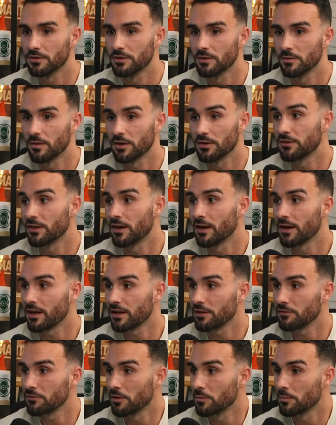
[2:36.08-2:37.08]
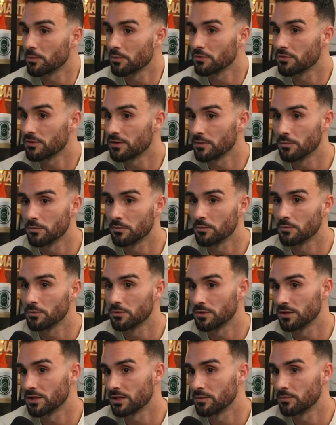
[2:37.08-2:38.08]
Bah, c'était un rêve un peu, c'était
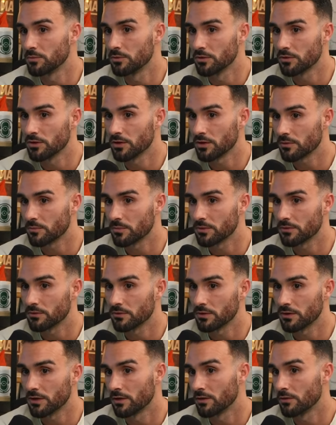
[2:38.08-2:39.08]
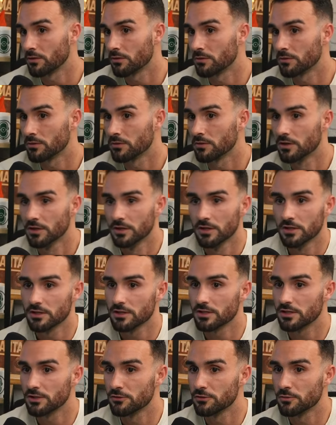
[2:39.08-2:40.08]
mon, équipe de cœur parce que Guingamp,
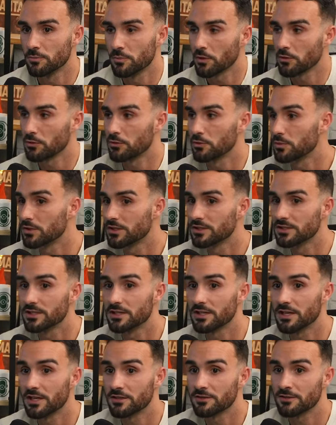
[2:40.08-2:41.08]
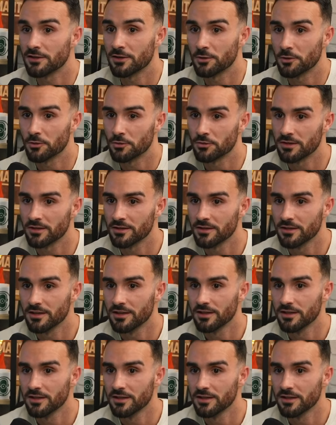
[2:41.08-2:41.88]
je les supporte depuis que j'ai 4-5 ans aussi.